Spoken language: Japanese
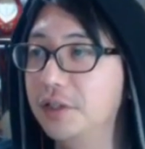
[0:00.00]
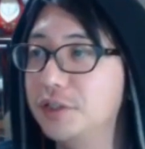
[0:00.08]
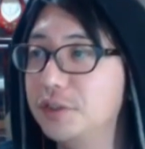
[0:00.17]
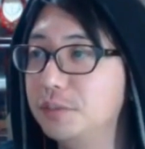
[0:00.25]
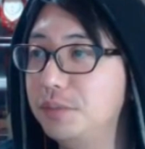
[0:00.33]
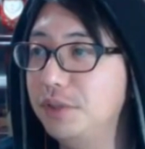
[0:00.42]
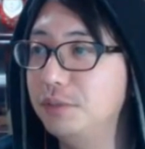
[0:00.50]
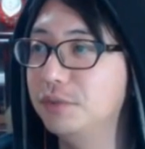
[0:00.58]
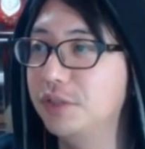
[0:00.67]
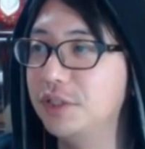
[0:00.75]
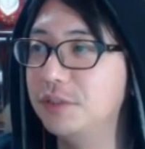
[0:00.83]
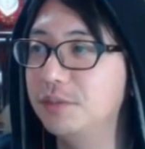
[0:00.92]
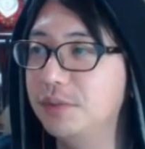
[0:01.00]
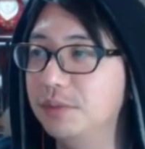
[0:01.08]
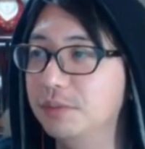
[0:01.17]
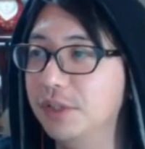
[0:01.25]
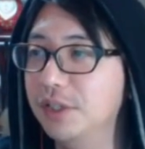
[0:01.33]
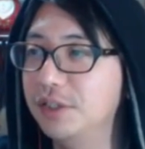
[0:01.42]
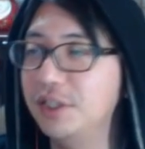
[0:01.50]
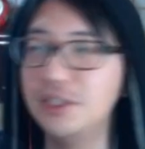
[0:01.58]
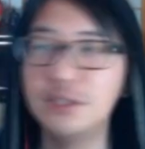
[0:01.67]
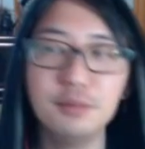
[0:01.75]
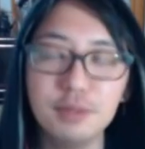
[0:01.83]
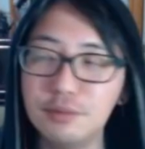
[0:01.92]
デスビーム。
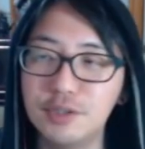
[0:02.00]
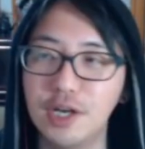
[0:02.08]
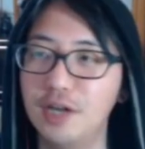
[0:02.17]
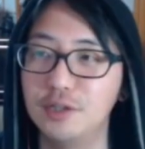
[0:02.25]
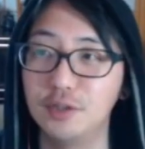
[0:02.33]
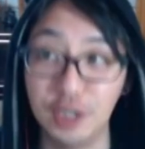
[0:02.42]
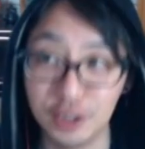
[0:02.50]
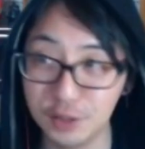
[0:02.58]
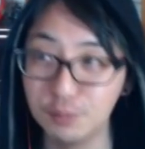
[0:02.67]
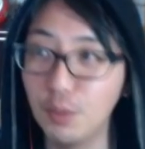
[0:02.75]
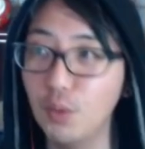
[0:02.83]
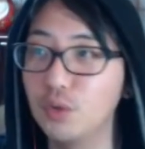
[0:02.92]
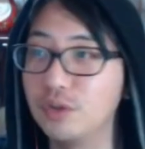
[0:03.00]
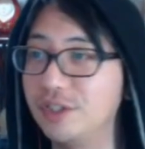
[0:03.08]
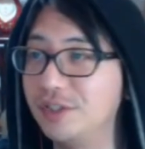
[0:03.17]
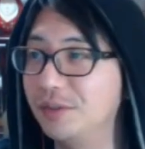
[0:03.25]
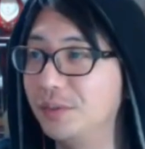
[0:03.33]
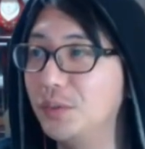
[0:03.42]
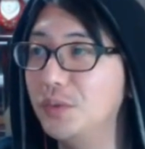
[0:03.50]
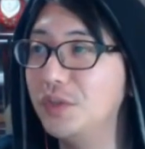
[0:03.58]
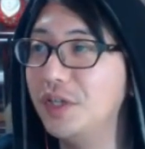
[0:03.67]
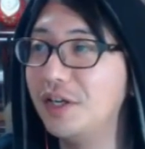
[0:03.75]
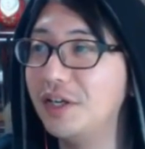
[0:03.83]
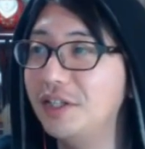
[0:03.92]
デスビームじゃないですよ。デスボールですよ。
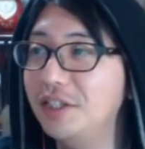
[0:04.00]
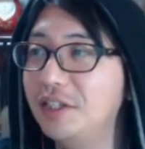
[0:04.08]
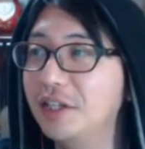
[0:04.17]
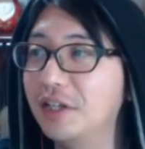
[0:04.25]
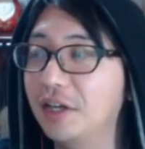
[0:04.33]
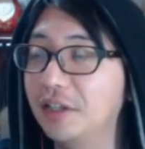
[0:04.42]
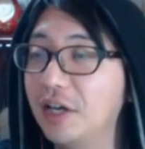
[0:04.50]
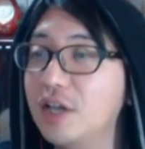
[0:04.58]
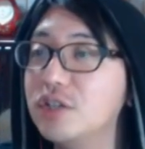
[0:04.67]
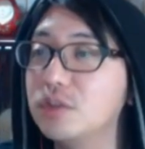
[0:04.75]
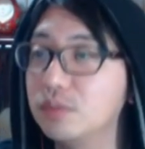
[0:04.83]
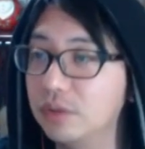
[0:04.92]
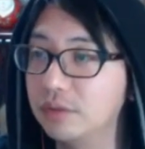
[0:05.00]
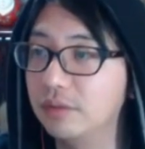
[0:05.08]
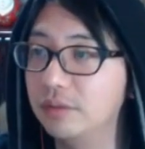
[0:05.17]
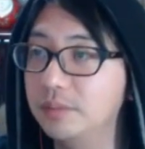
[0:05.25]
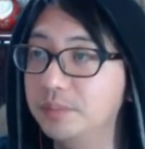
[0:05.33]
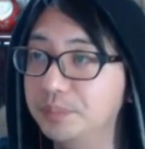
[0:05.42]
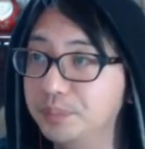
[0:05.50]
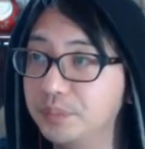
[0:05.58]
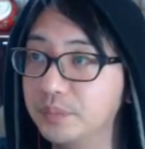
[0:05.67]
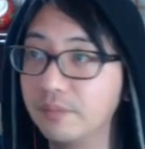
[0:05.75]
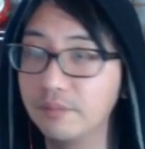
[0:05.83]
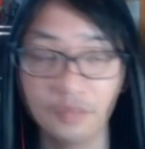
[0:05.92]
同キャラリーダーなら大丈夫だと。う
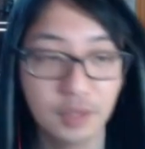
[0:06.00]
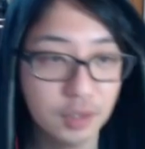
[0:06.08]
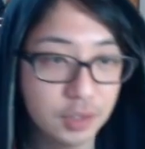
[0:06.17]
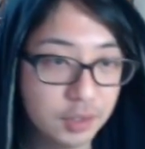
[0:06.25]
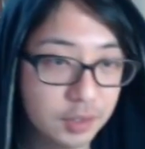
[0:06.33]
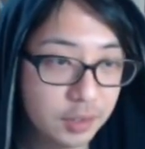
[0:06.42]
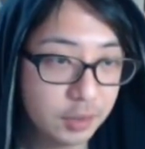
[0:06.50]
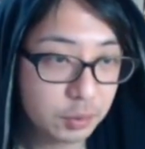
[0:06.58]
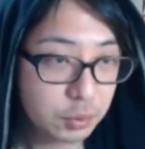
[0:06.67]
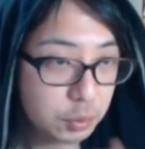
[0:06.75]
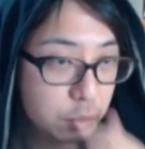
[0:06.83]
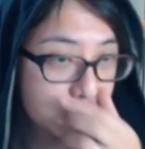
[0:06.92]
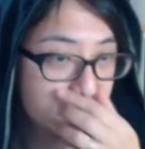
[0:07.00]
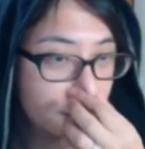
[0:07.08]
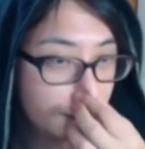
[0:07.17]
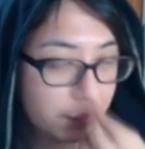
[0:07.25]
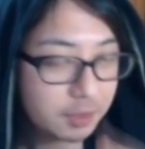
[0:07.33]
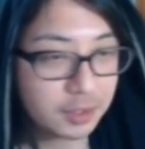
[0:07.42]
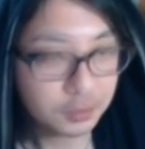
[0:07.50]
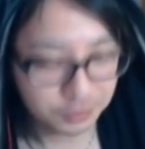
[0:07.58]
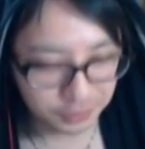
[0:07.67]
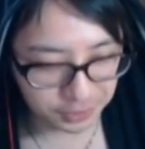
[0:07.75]
ん。ということで、また